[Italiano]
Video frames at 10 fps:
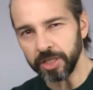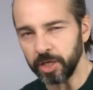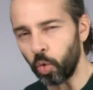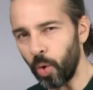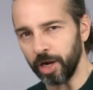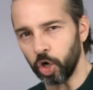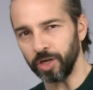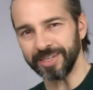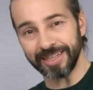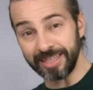di
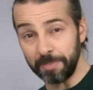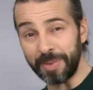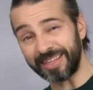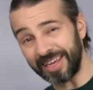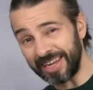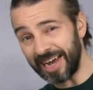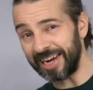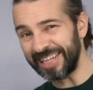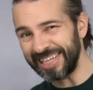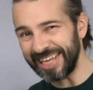qualcosa di
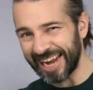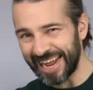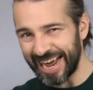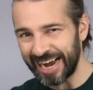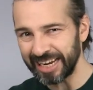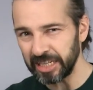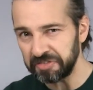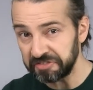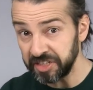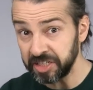materiale, di reale, di
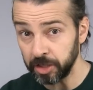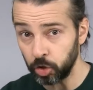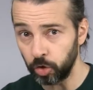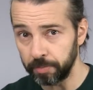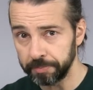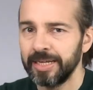fisico.